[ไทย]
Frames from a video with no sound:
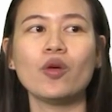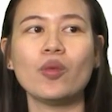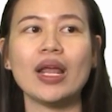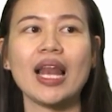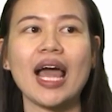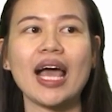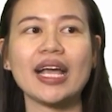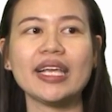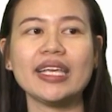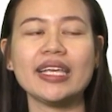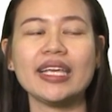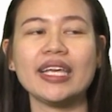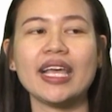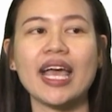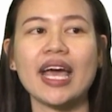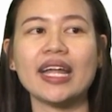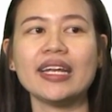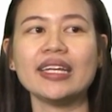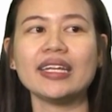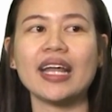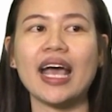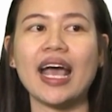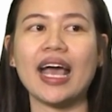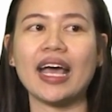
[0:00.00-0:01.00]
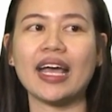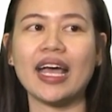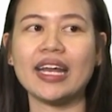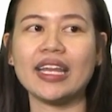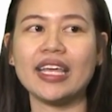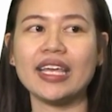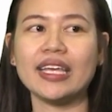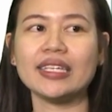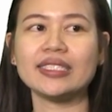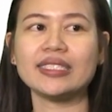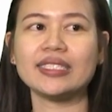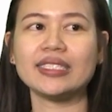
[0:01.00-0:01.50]
เวลาเขียนอ่าอัน
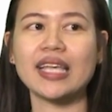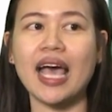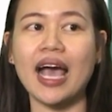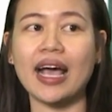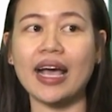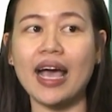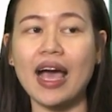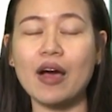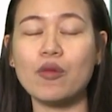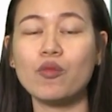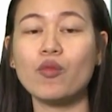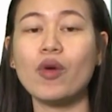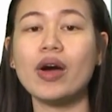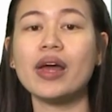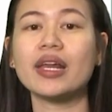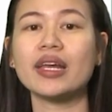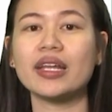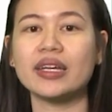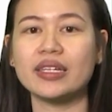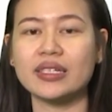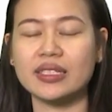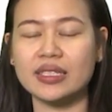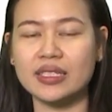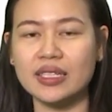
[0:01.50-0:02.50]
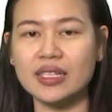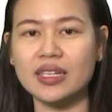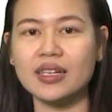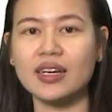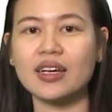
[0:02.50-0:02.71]
นี้จากคำว่าหรือ